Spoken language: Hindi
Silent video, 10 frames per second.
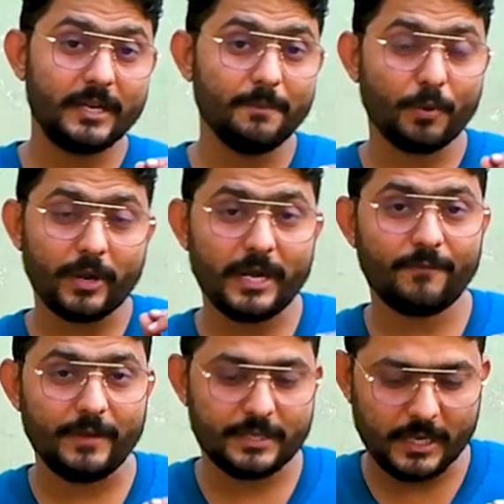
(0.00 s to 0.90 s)
इम्पोर्टेंट
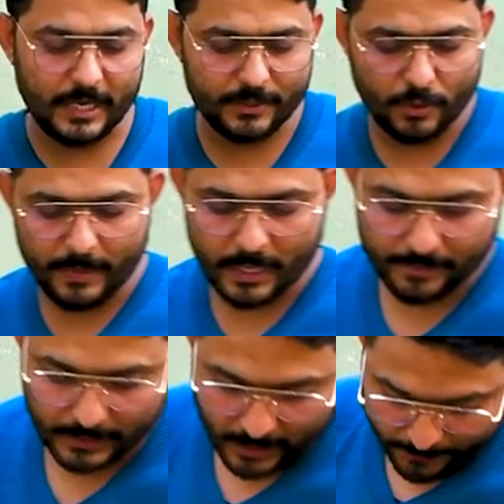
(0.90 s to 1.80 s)
फीचर है जो मैंने
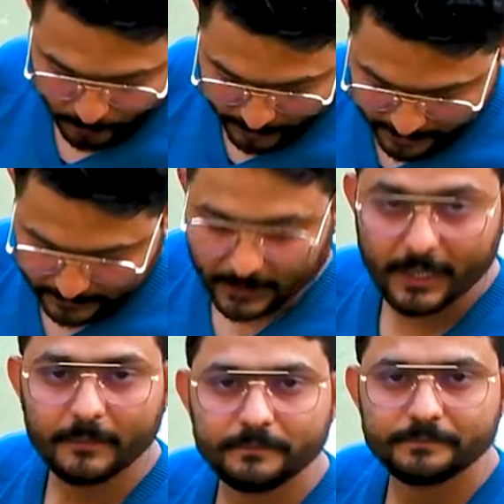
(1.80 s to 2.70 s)
अभी तक आपको नहीं बताया